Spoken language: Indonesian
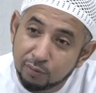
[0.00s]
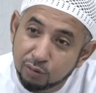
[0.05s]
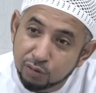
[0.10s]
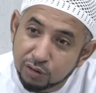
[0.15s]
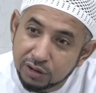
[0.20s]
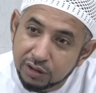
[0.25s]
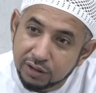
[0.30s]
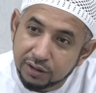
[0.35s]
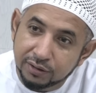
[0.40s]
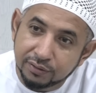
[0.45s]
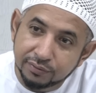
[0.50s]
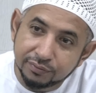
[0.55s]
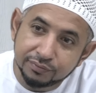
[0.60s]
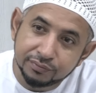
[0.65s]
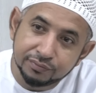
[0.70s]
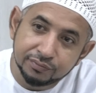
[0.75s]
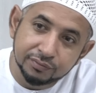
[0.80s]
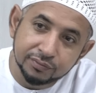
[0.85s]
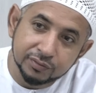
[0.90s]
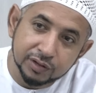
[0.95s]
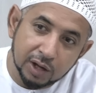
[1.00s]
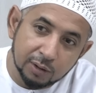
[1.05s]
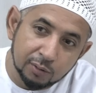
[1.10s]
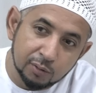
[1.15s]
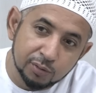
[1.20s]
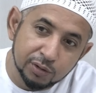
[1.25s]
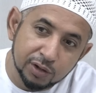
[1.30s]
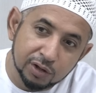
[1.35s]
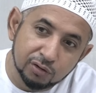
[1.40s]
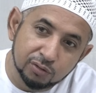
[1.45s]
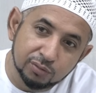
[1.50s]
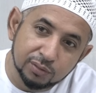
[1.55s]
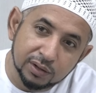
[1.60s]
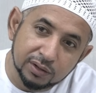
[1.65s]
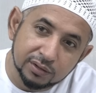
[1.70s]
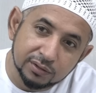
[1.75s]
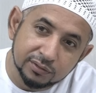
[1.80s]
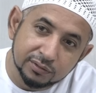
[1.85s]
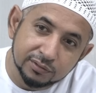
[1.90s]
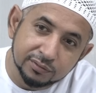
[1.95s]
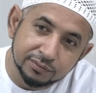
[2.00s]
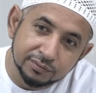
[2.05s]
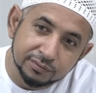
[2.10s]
buktinya? Kamu punya rumah.